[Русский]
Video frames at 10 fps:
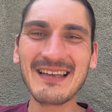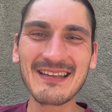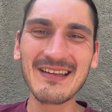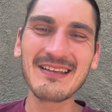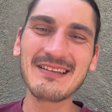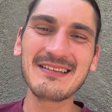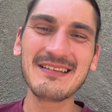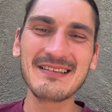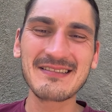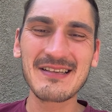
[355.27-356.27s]
да,
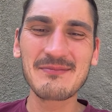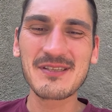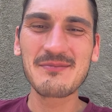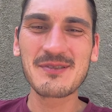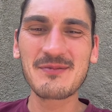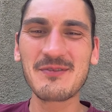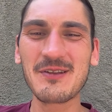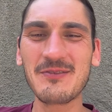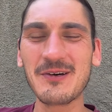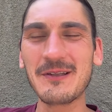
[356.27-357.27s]
сам сам себе
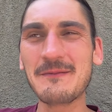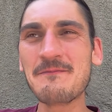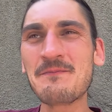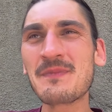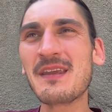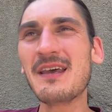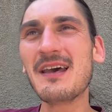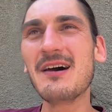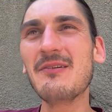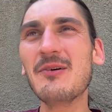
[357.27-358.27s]
виноват.
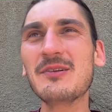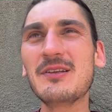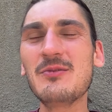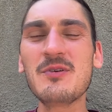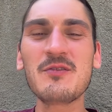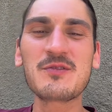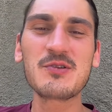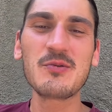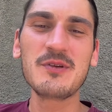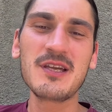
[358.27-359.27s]
Вот, и думаю,
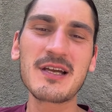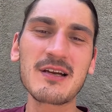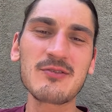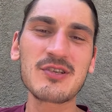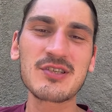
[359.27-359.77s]
все, меня, короче,